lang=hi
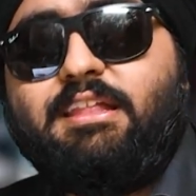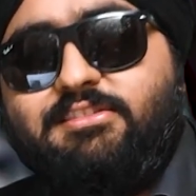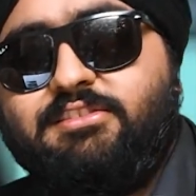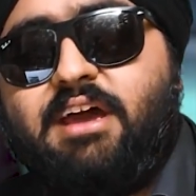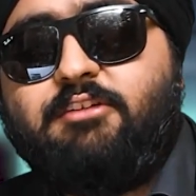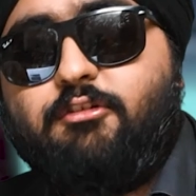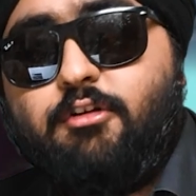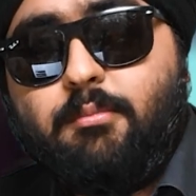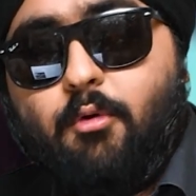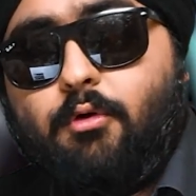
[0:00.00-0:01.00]
की साइड
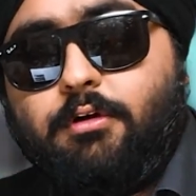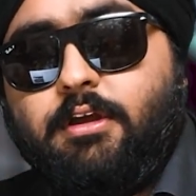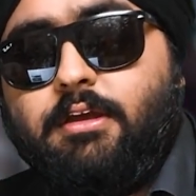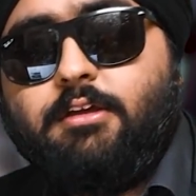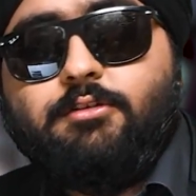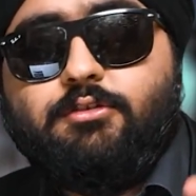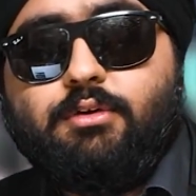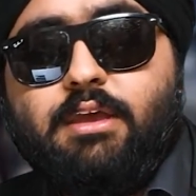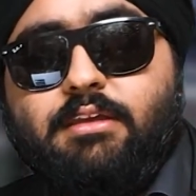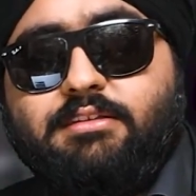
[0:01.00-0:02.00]
रिपोर्ट
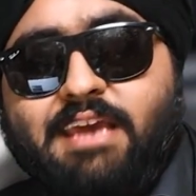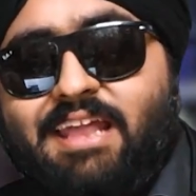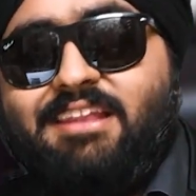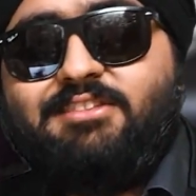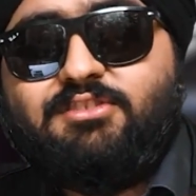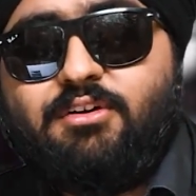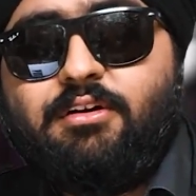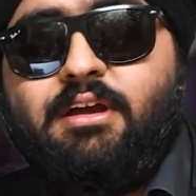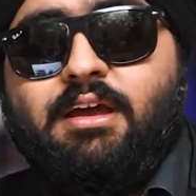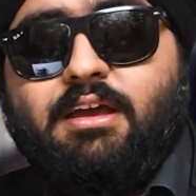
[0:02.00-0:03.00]
जो कि टैलेंट्स
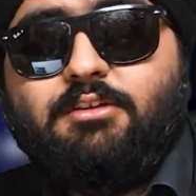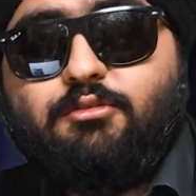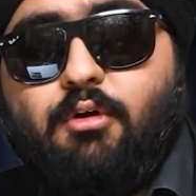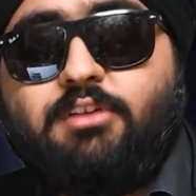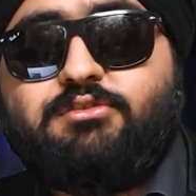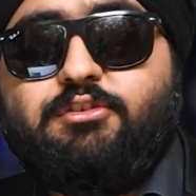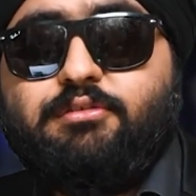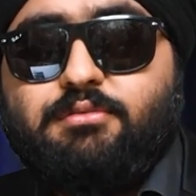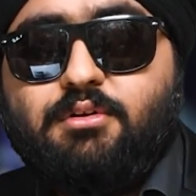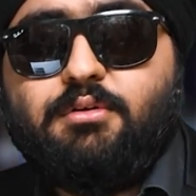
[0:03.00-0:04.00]
और
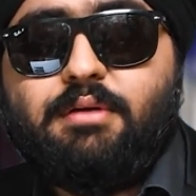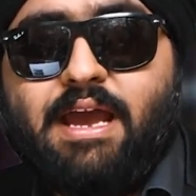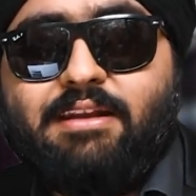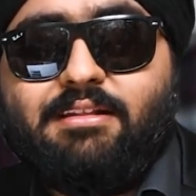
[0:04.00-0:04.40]
रॉस्टर को